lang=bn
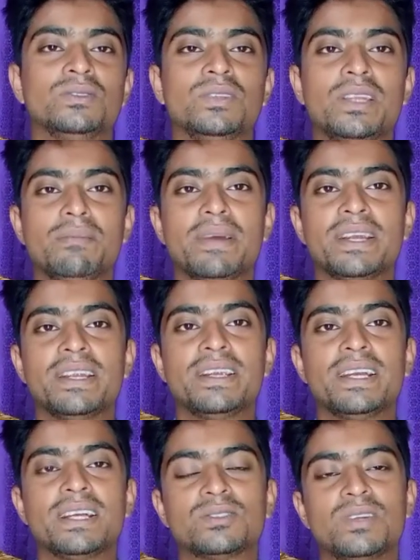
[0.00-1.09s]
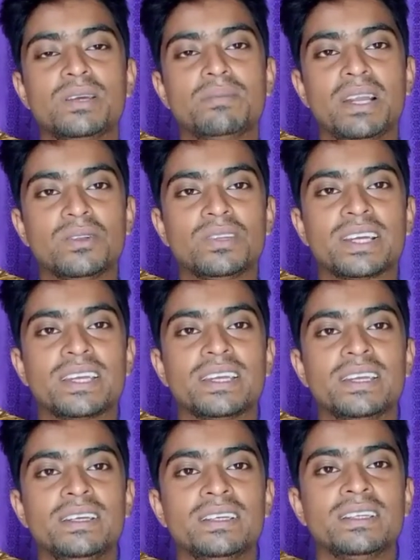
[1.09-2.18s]
যদি ব্যাটারিটি আসলে ভালো থাকে
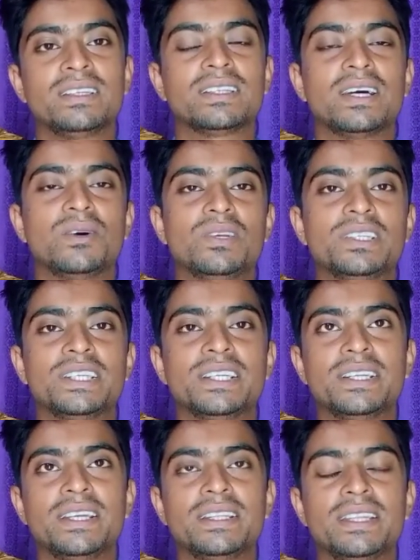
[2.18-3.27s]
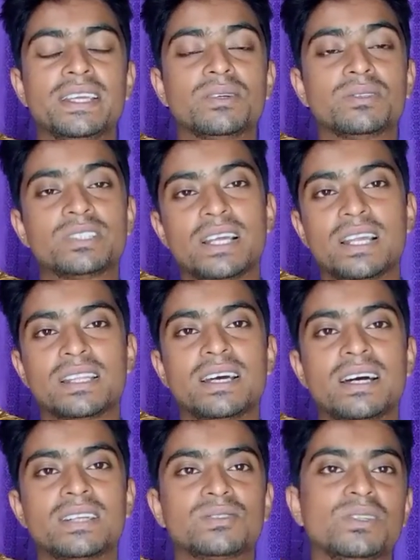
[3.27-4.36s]
তাহলে সেটির দিক হচ্ছে আলাদা
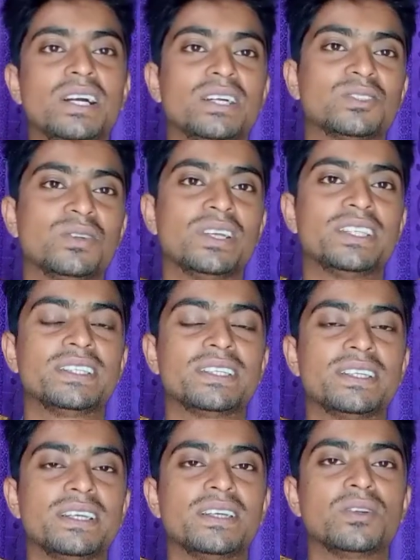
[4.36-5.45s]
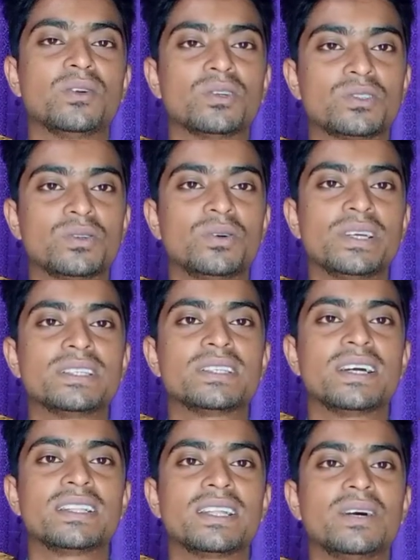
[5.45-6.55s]
আর যদি আসলেই সেটি নষ্ট হয়ে
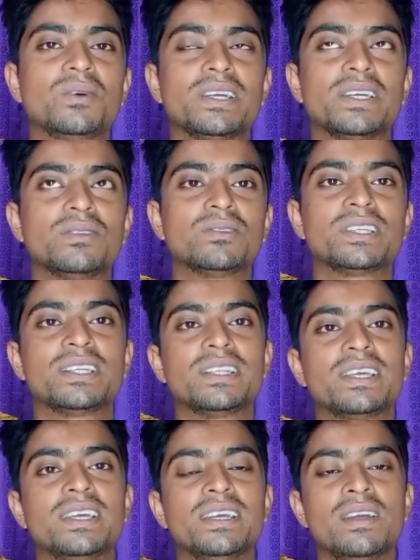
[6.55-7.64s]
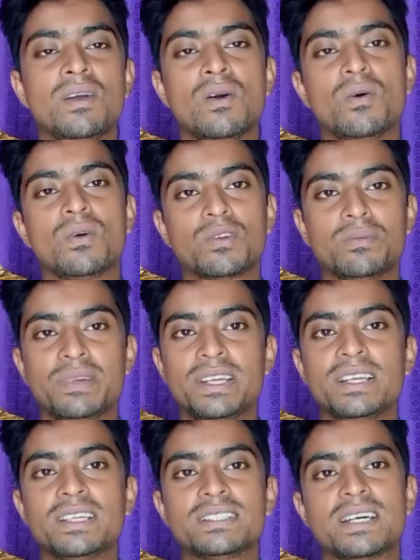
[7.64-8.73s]
যায় তাহলে কিন্তু সেটি থেকে
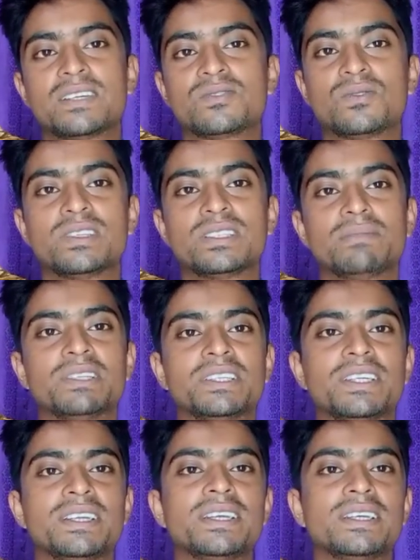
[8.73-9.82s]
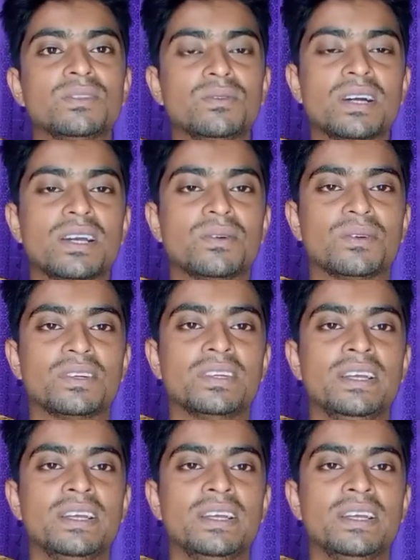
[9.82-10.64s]
অটোমেটিকলি চার্জ চলে যাবে সেটি কিন্তু কারণ